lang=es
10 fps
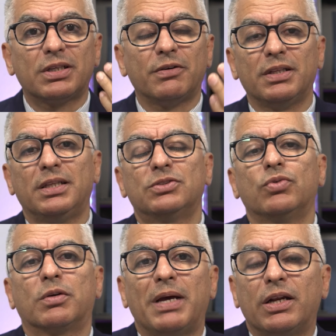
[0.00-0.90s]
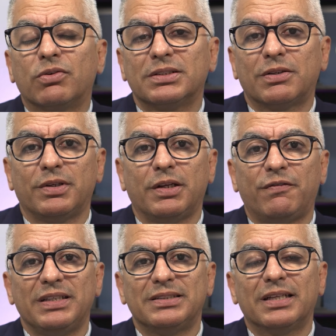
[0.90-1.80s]
a través de su hermano que se
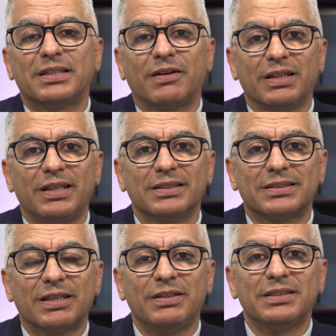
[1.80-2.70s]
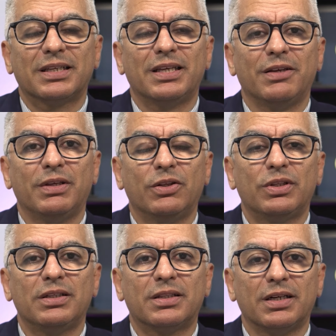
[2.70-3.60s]
beneficia a través de esta visa de
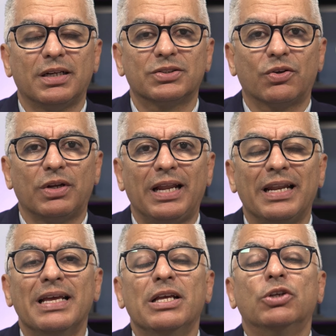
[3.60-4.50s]
deuda de interés nacional.